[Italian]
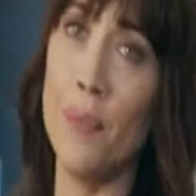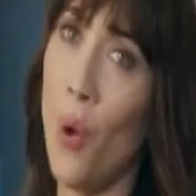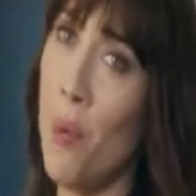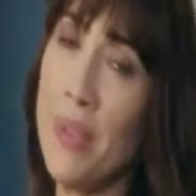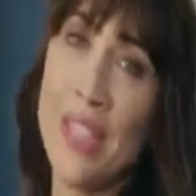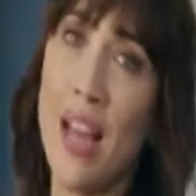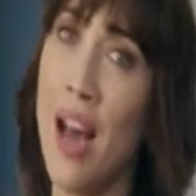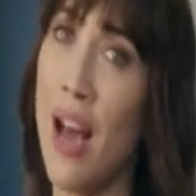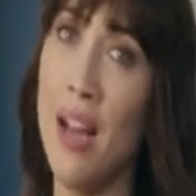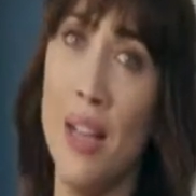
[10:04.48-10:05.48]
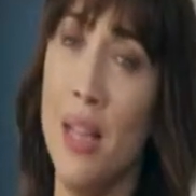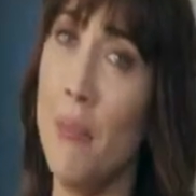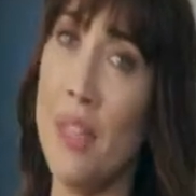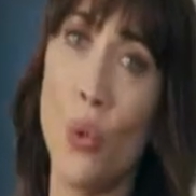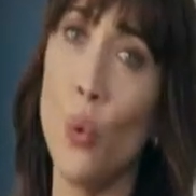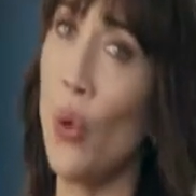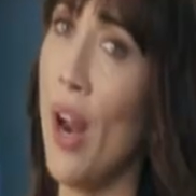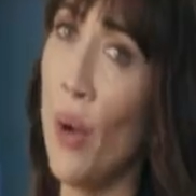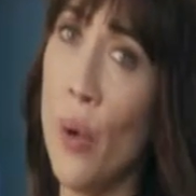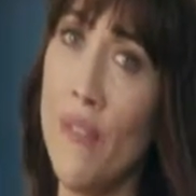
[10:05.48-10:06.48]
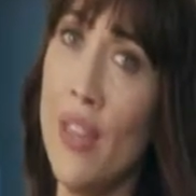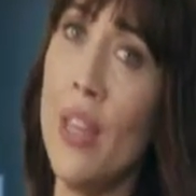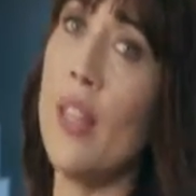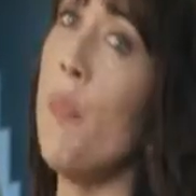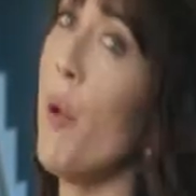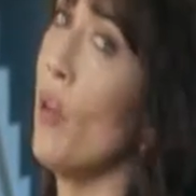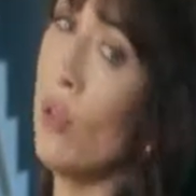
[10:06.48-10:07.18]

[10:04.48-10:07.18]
No, mi sta, mi sta tutto largo in vita e poi